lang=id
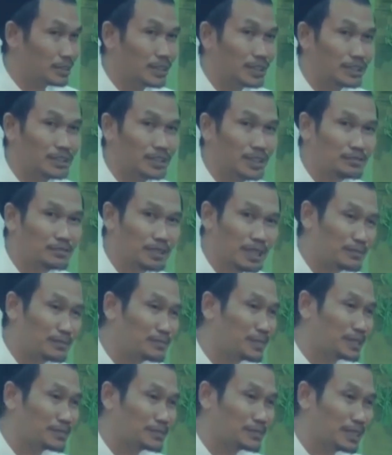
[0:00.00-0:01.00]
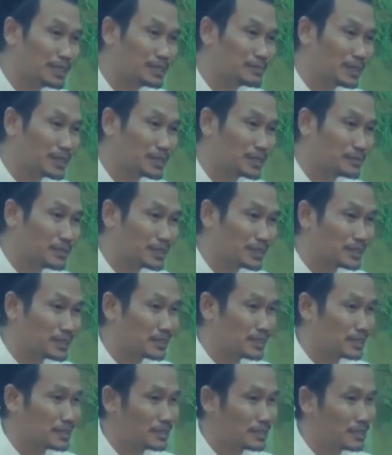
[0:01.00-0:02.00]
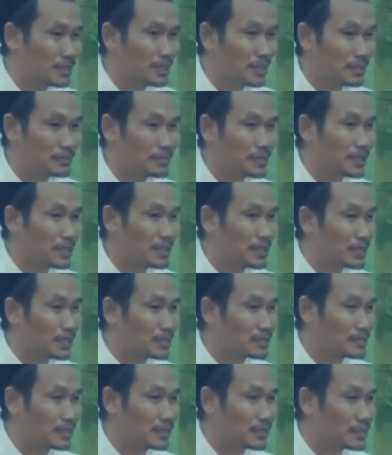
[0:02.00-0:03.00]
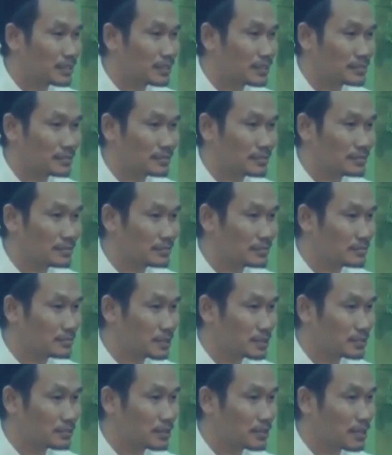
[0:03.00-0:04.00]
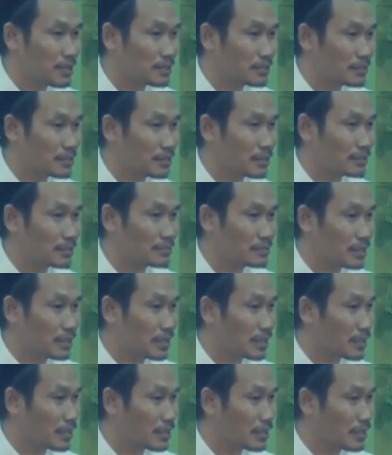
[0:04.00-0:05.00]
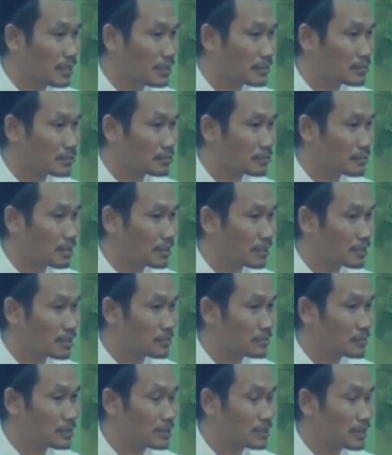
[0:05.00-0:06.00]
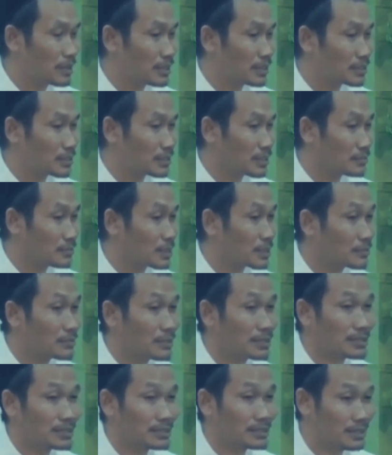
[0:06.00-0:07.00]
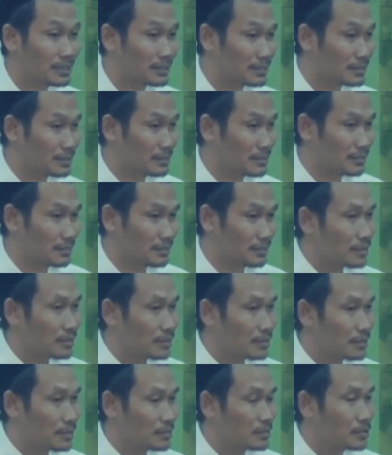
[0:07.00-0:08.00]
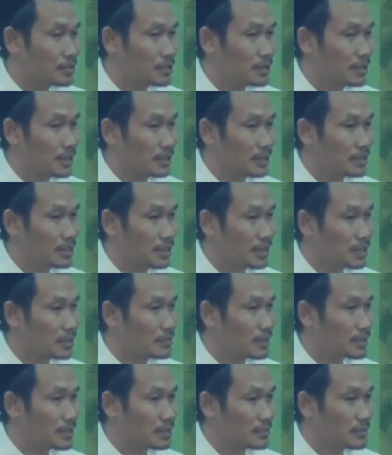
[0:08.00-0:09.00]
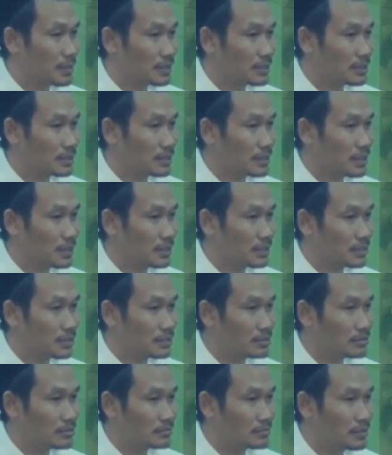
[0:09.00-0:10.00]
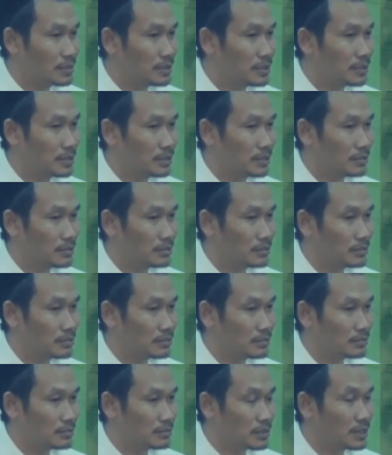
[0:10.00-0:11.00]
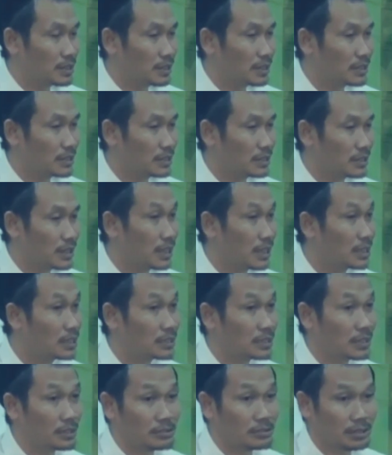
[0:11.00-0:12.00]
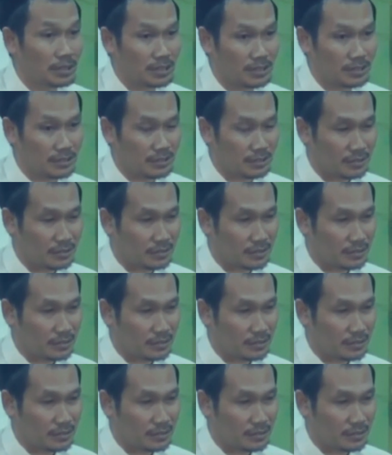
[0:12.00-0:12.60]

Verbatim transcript: Jadi ada ulama itu ahli matematika. Dia nggak pernah ngajarkan pesolatan, zakat, sholat, tapi dia ngajar matematika. Kemudian dari matematika itu beliau menjadi ahli tauhid.